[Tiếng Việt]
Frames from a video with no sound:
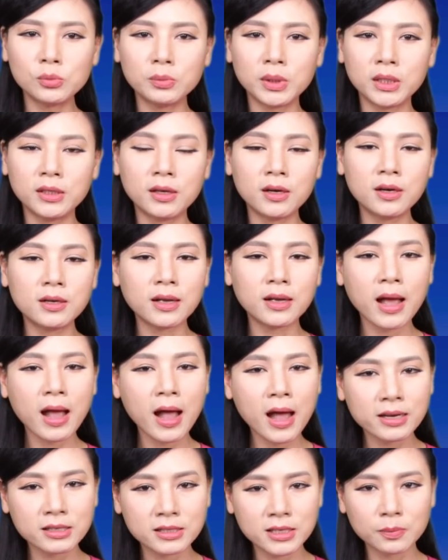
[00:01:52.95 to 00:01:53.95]
bình hơn
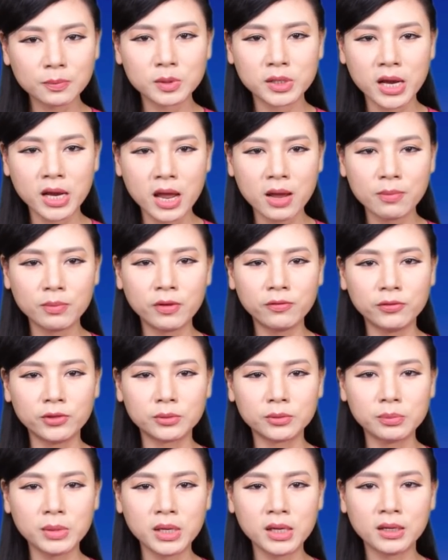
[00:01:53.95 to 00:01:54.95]
200 trẻ em đã
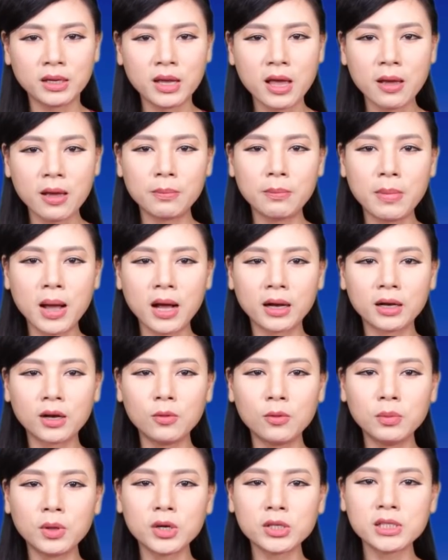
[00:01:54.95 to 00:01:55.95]
vượt biên mà
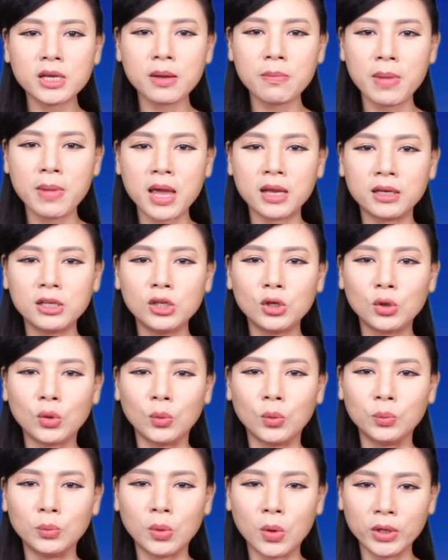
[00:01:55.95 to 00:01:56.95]
không có cha mẹ đi
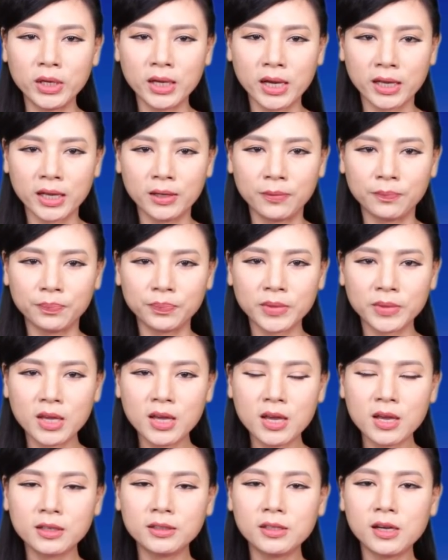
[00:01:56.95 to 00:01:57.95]
cùng mỗi ngày.
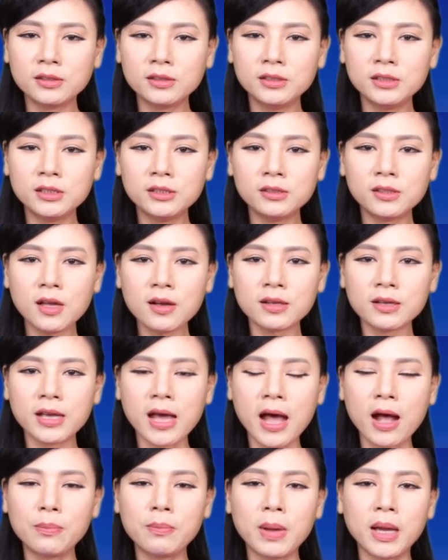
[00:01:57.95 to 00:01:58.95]
Gần như tất
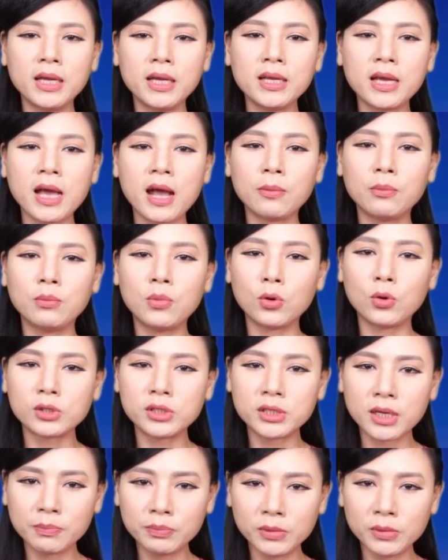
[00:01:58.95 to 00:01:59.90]
cả 7.100